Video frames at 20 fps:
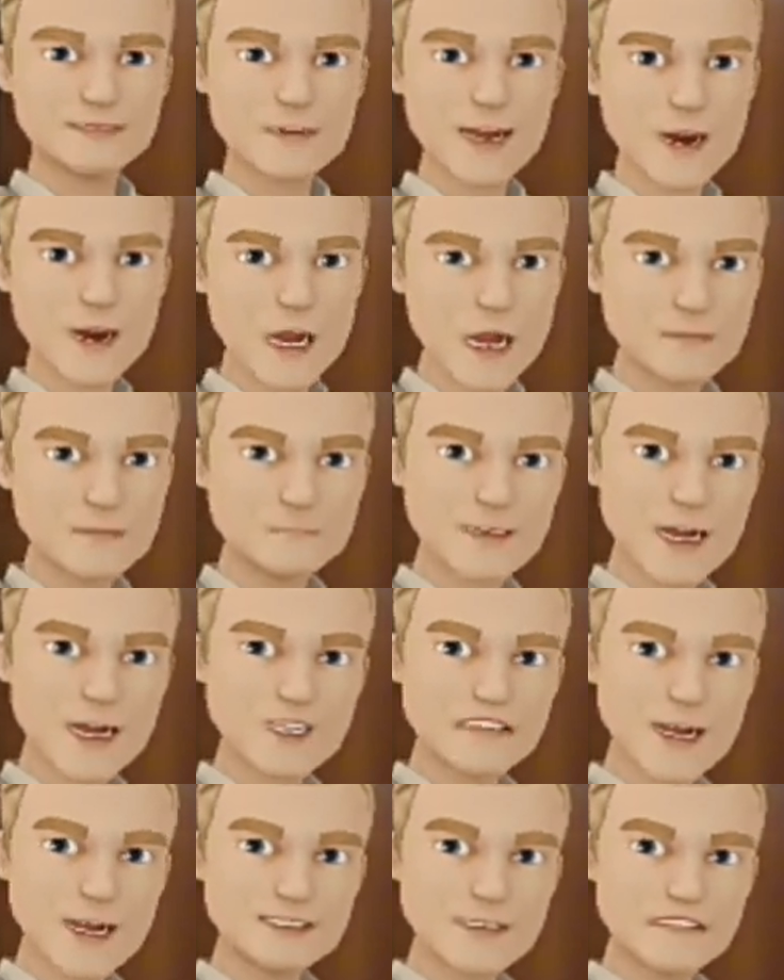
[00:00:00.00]
इसके अलावा
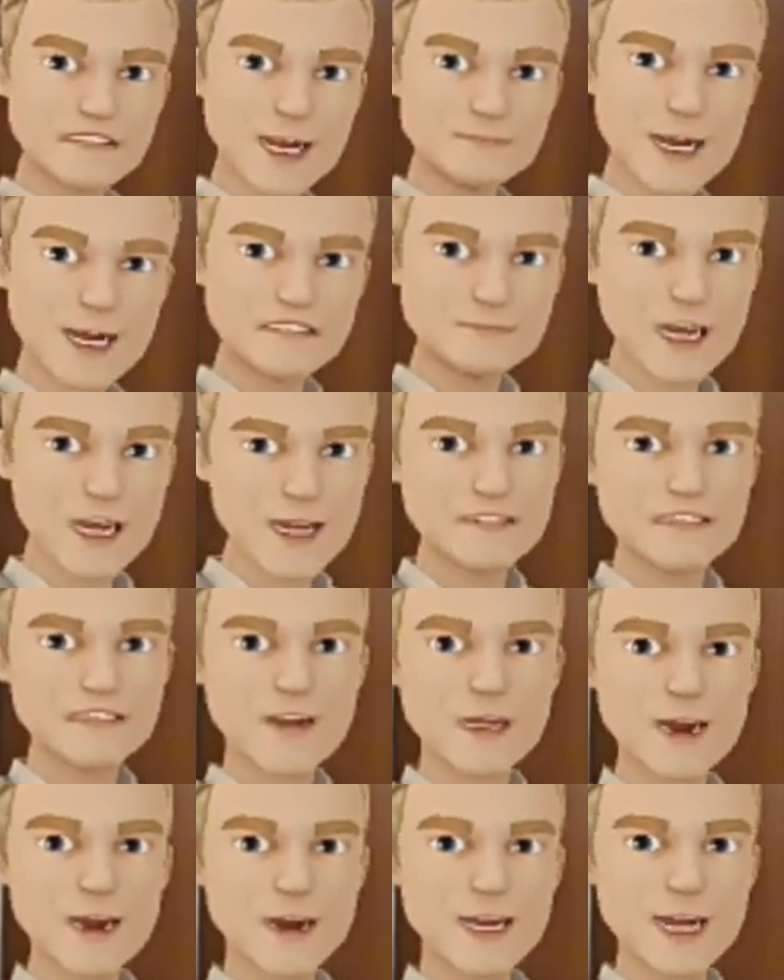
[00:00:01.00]
मेन्यू की जगह पर थ्री
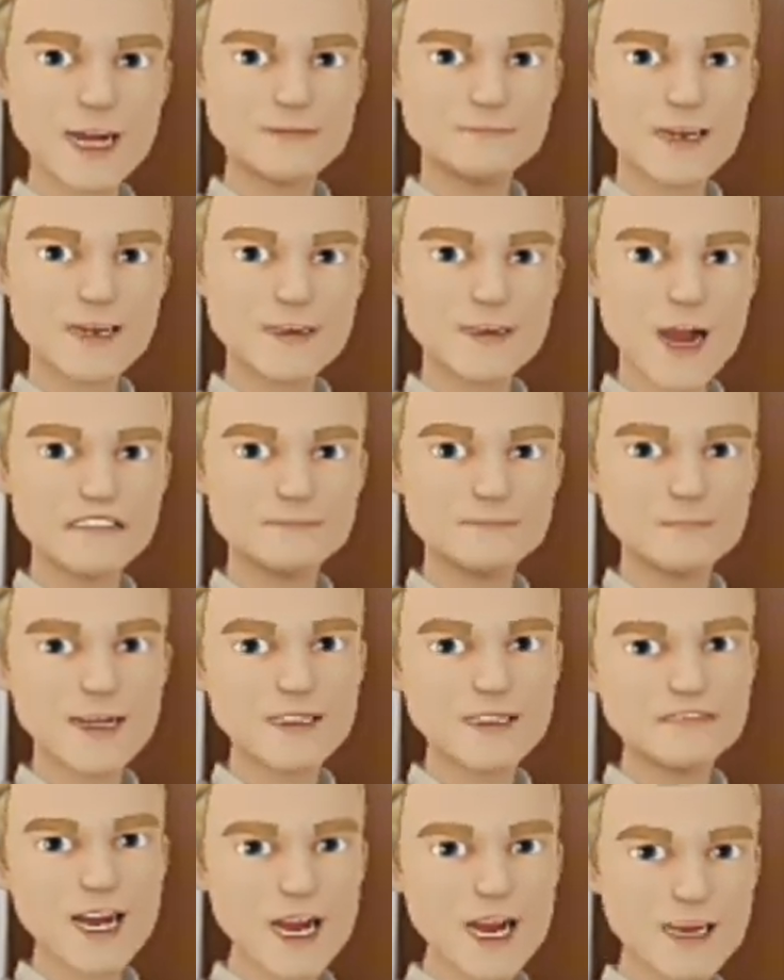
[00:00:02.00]
डॉट वाला ड्रॉप
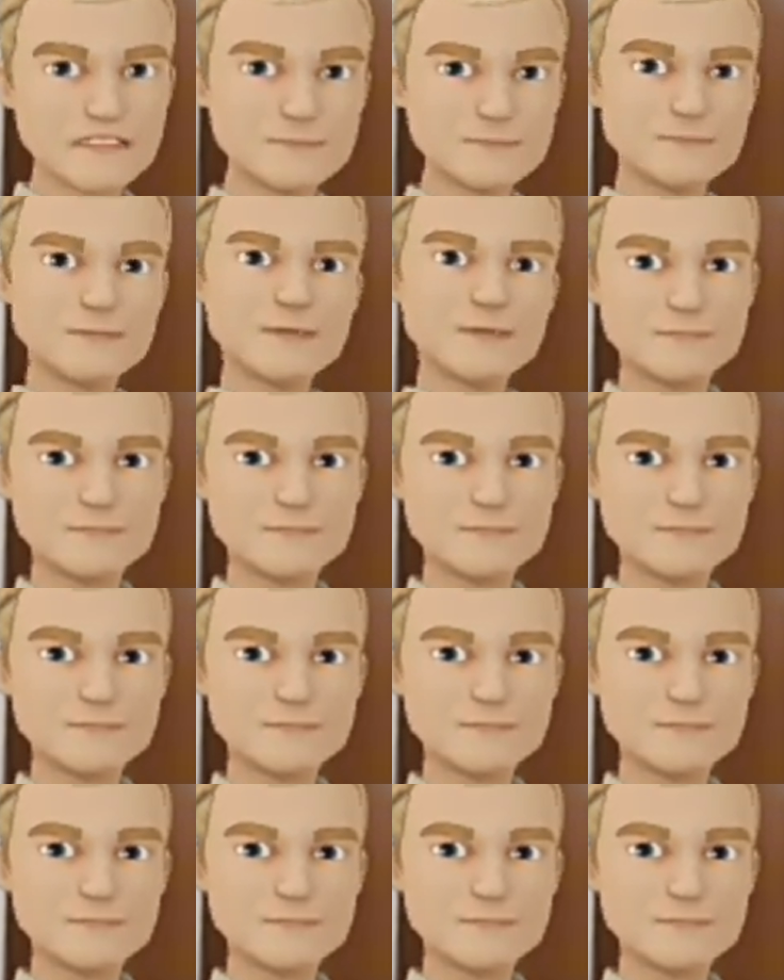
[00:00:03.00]
दिया जाएगा